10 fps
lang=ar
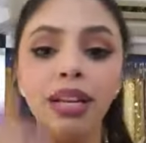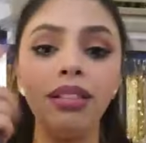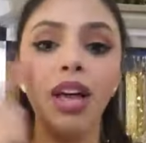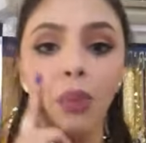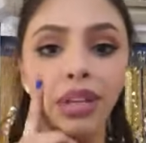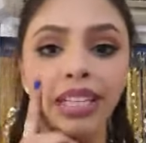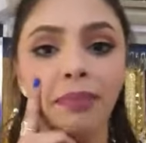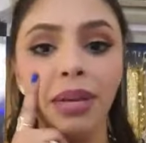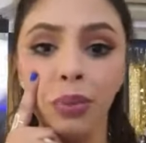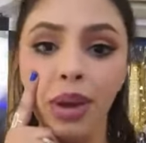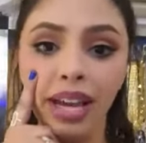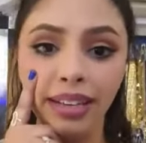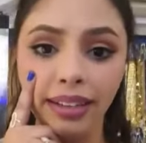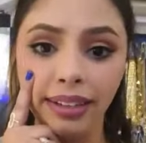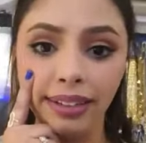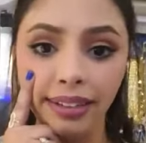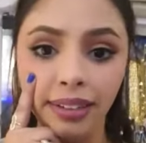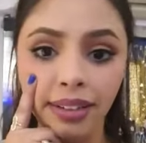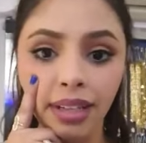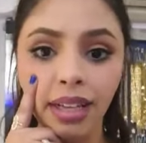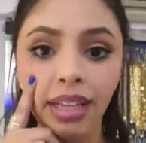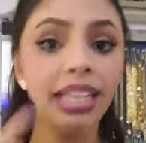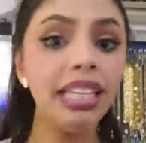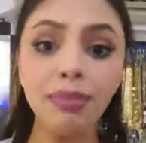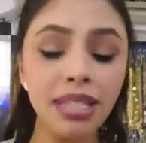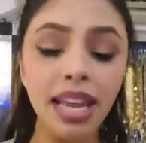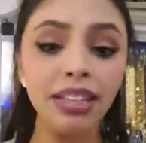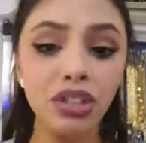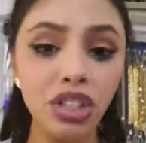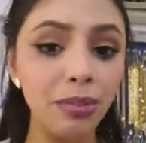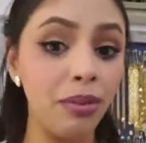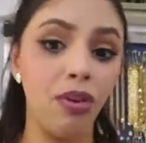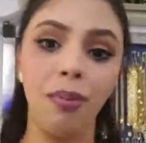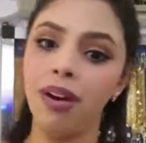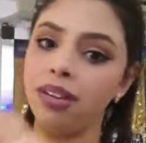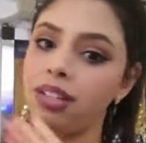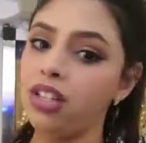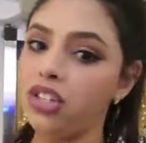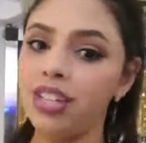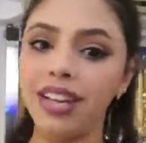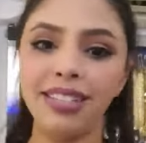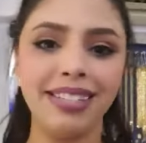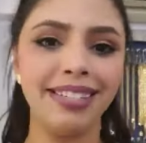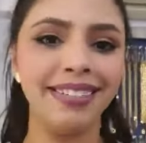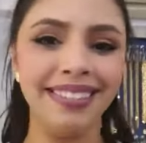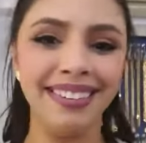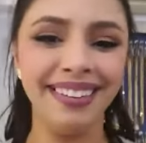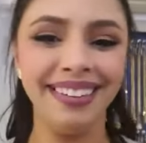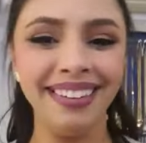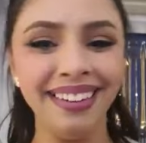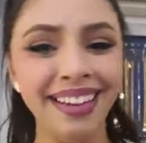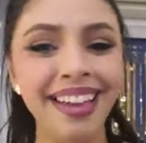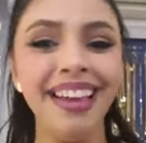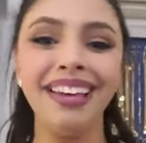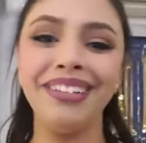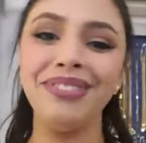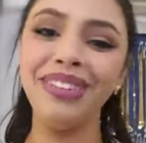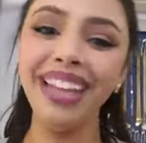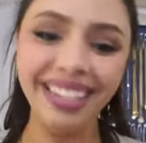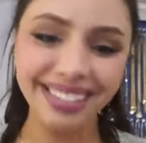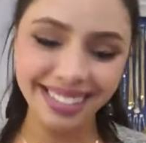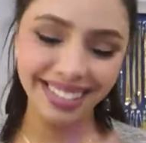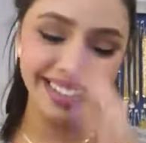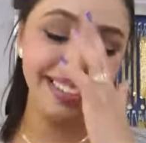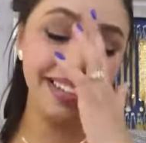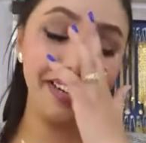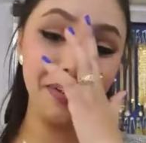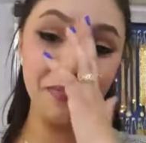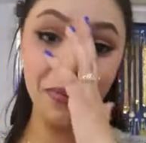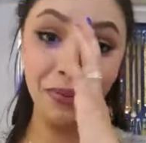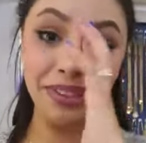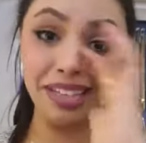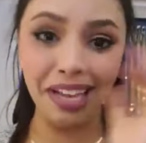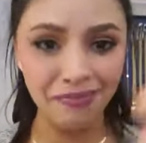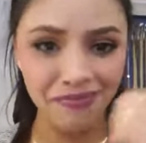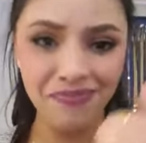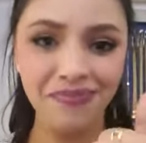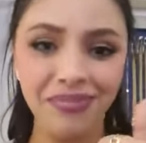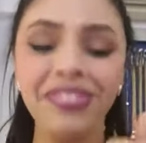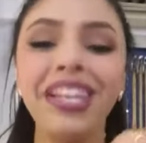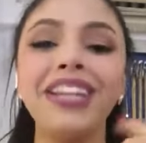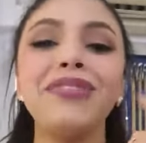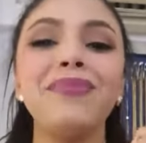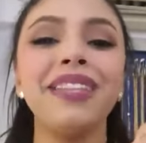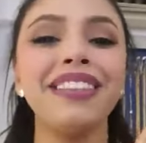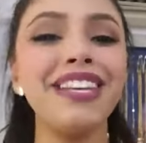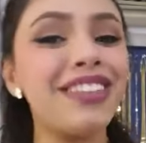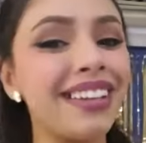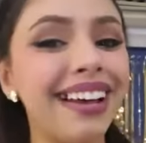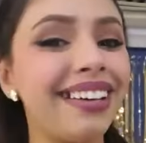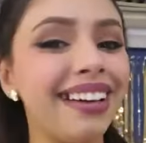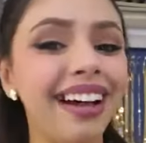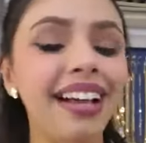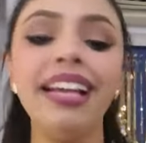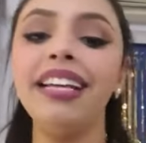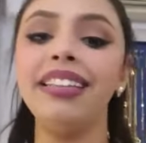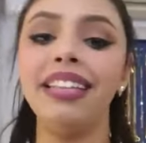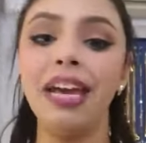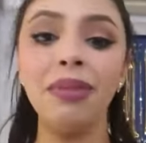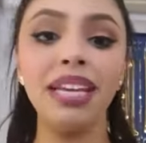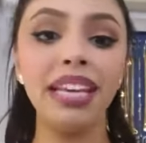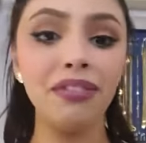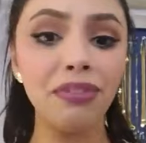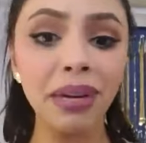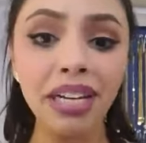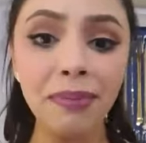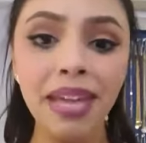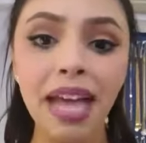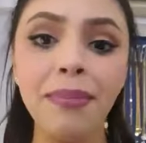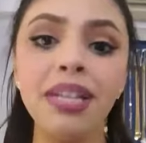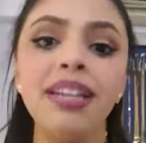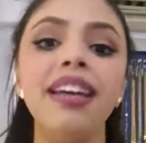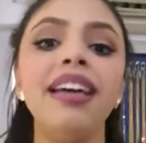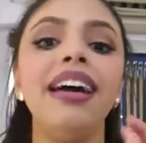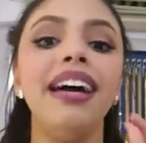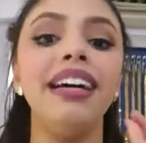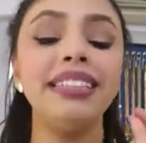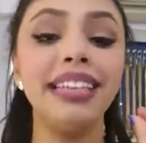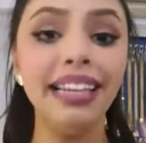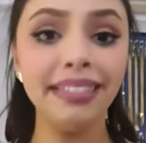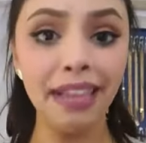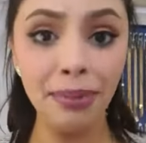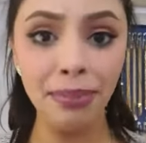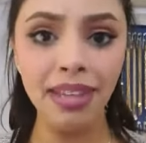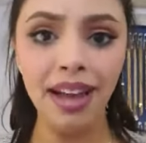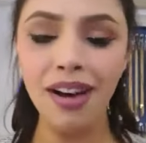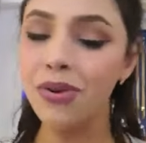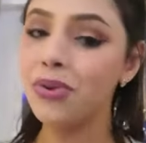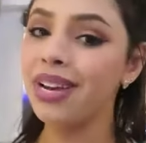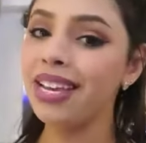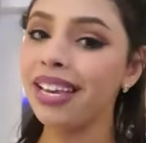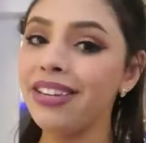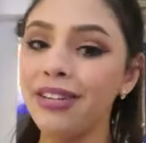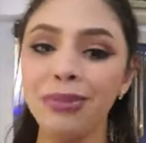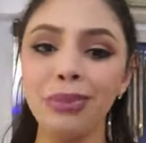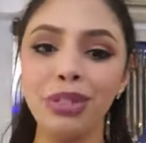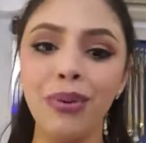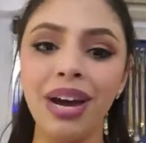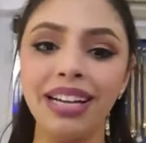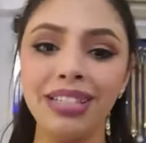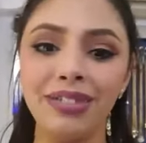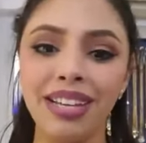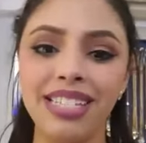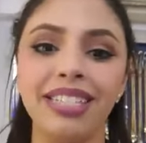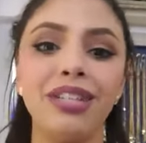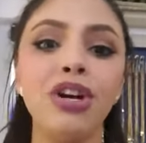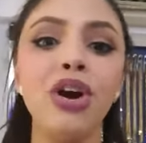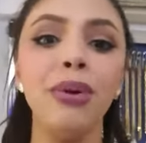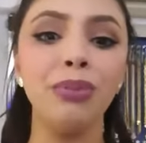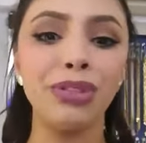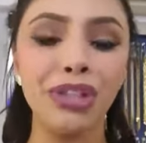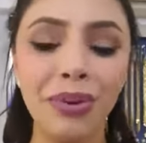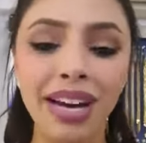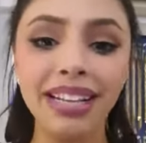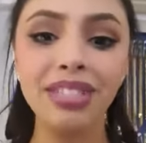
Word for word: الله ونعم الوكيل انت هادشي ما فخباريش يا اختي البنات حنا راه كنبيعوا الذهب 18 كاره الذهب اللي كاين في المغرب كامل عند كاع الذهبيه هو اللي كاين عند مجوهرات فاتن مجوهرات